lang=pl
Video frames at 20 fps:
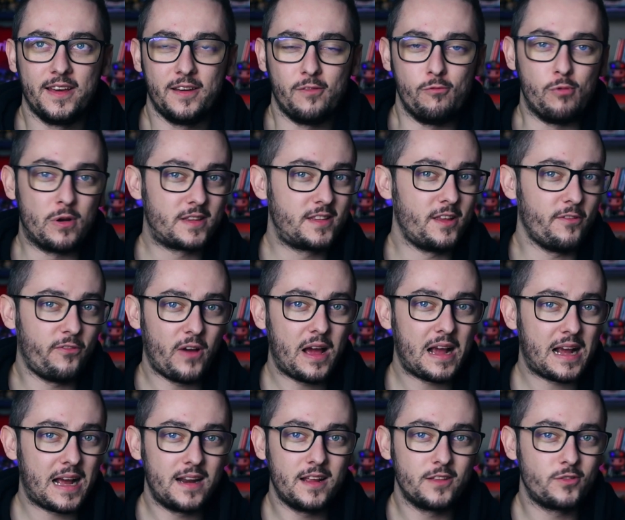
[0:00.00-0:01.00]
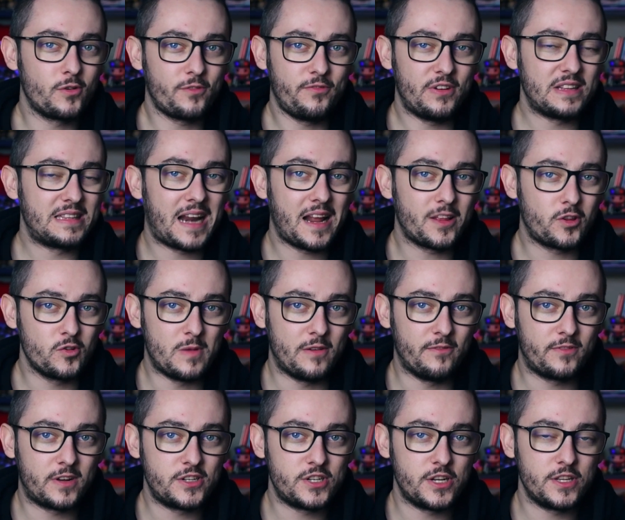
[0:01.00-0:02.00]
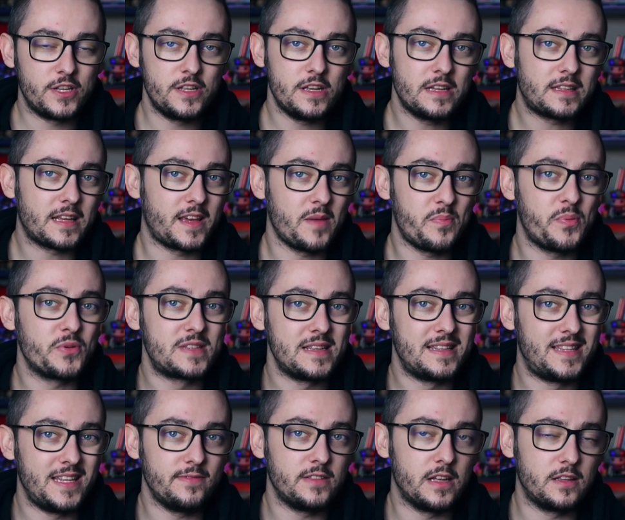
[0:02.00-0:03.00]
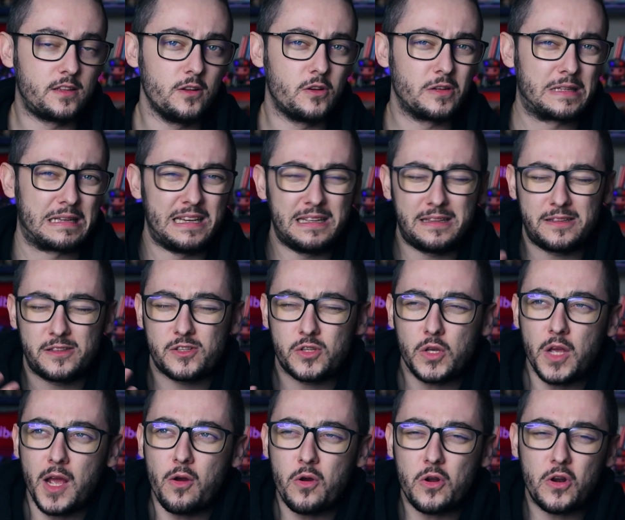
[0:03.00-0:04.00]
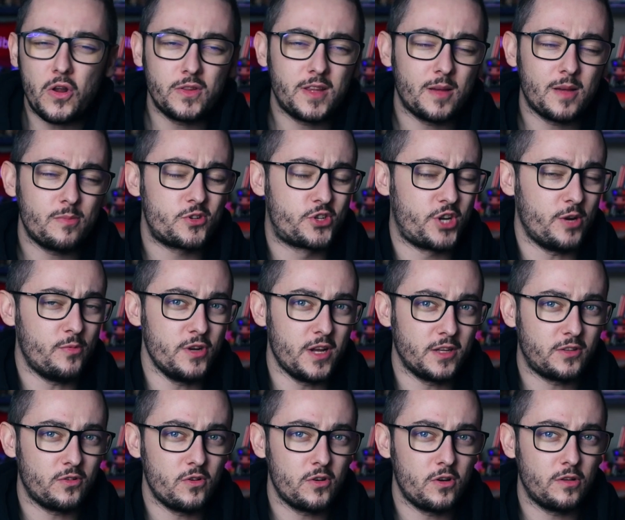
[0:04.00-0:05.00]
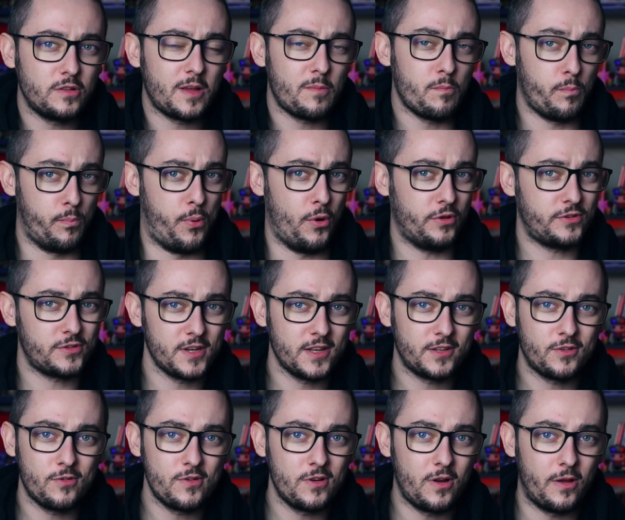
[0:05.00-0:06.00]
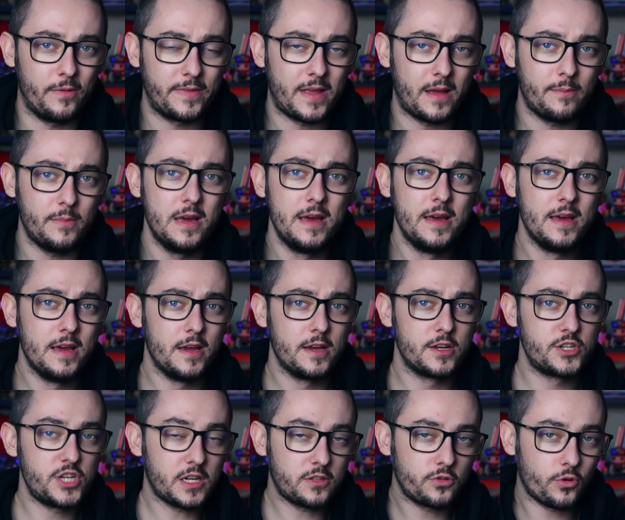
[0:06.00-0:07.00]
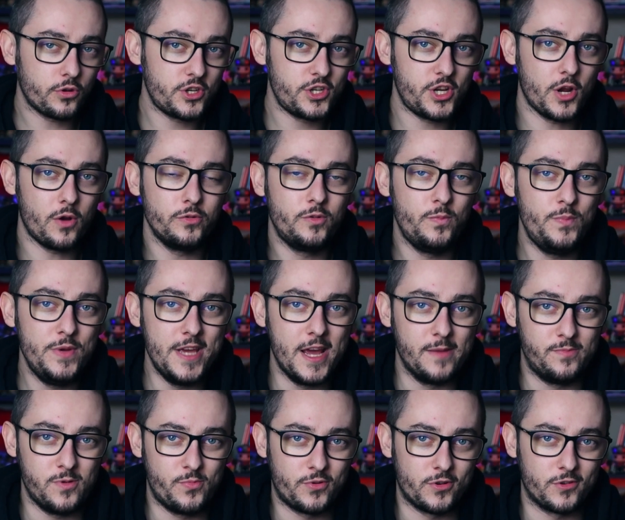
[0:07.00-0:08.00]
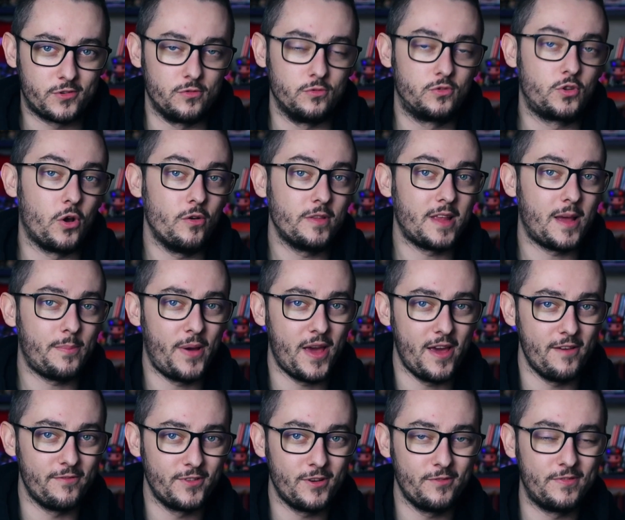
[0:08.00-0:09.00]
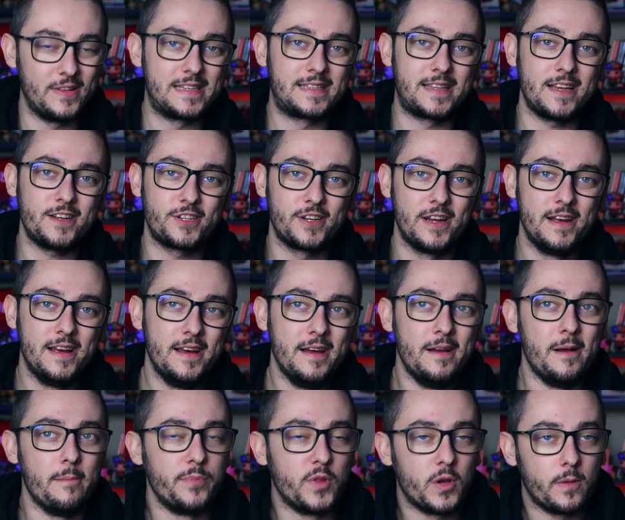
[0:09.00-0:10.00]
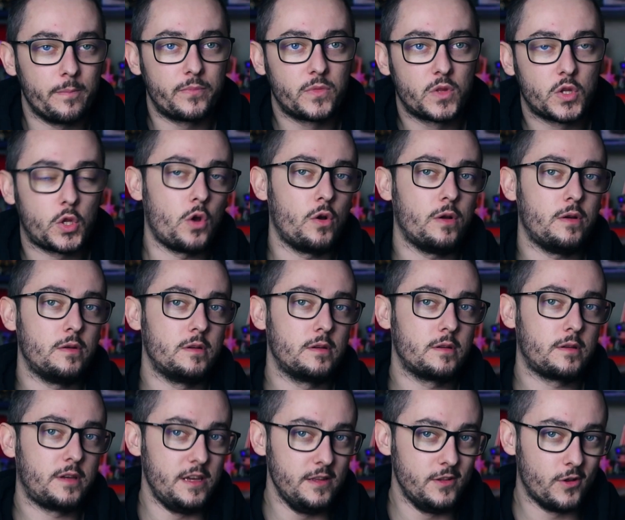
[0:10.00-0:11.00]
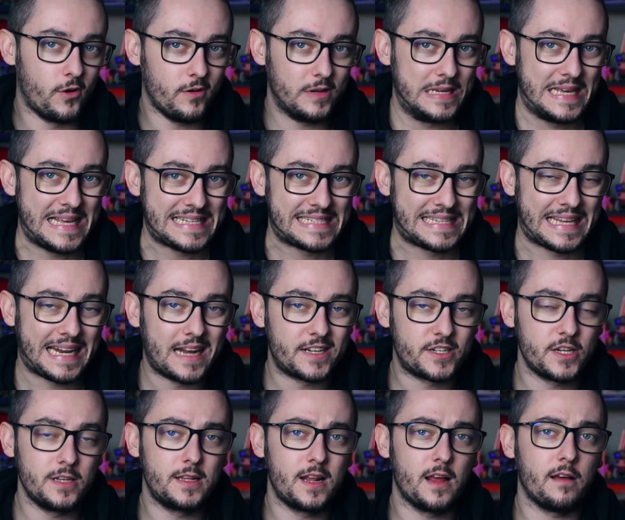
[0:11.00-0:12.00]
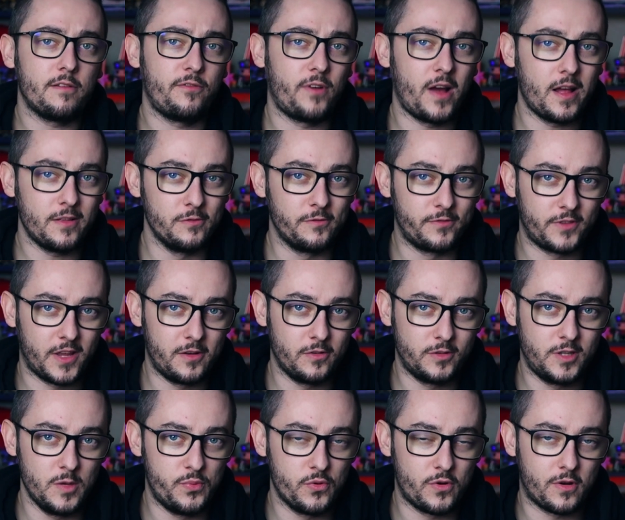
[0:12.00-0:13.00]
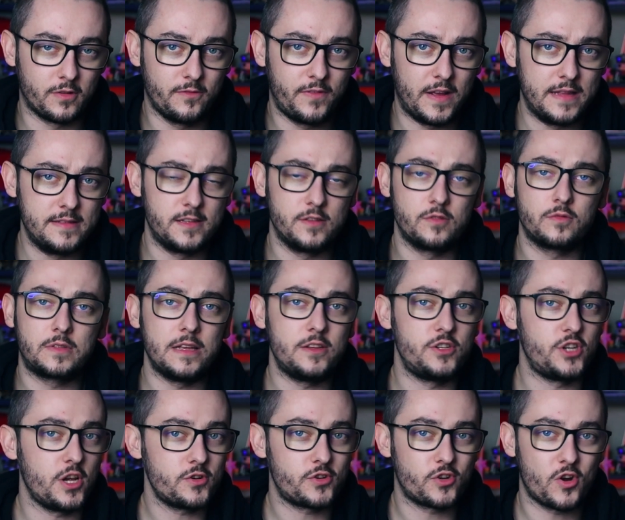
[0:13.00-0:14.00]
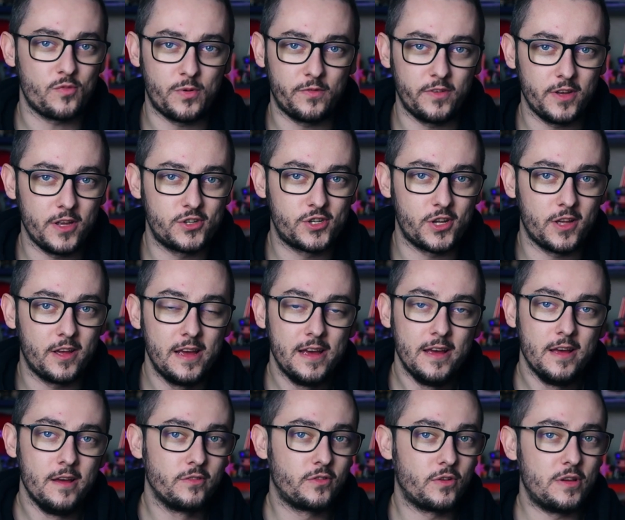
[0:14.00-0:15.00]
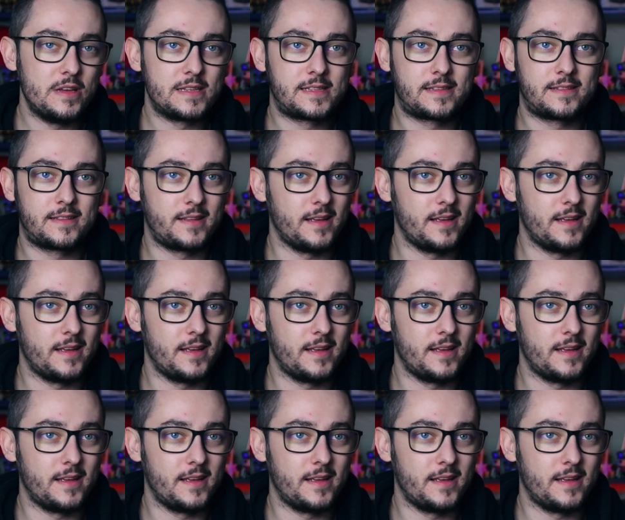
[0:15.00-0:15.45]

what the fuck, ale do kwadratu mam wrażenie, nie takie pozytywne, tylko takie co ja oglądam, czemu ja to oglądam, po co ja to oglądam, że ktoś się odbije po prostu. To na pewno, więc też no to kino jest raczej dla fanów tego typu konwencji. Tutaj ciężko powiedzieć, że to jest